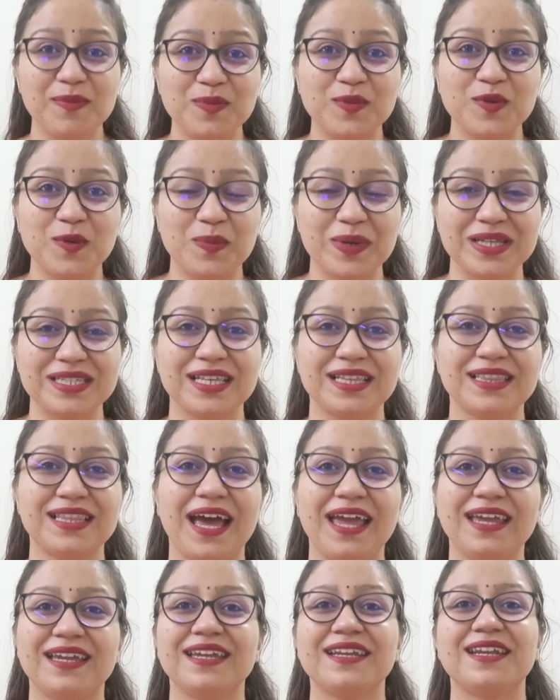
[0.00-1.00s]
आपको
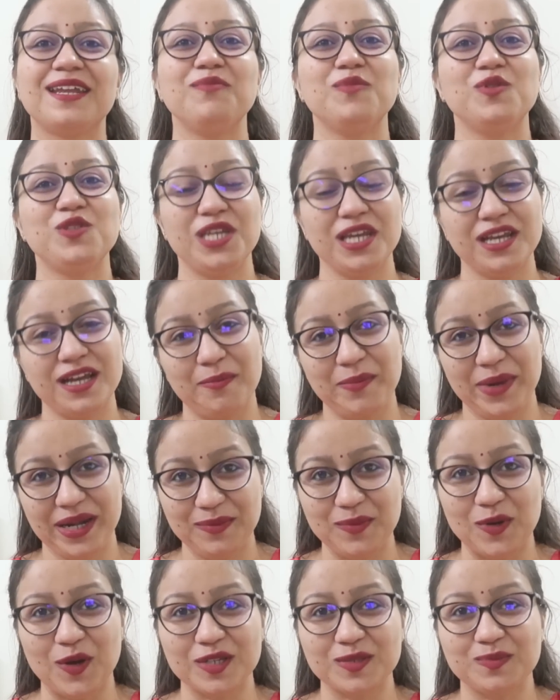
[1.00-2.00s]
पसंद आए कि नहीं मुझे
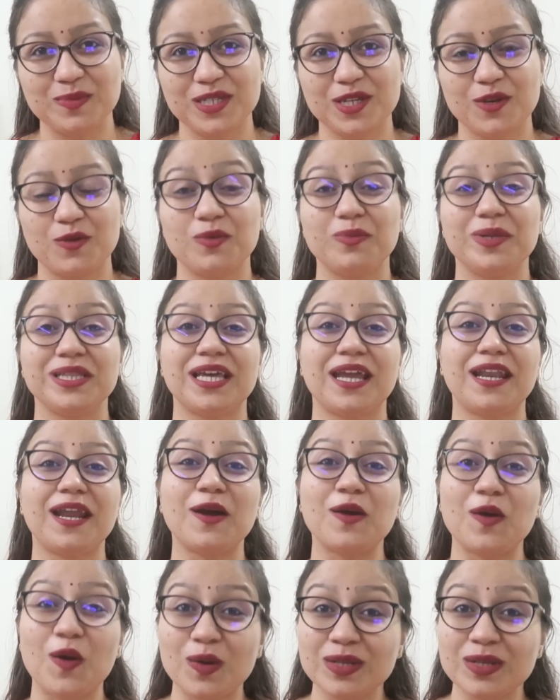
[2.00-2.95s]
कमेंट बॉक्स में ज़रूर बताना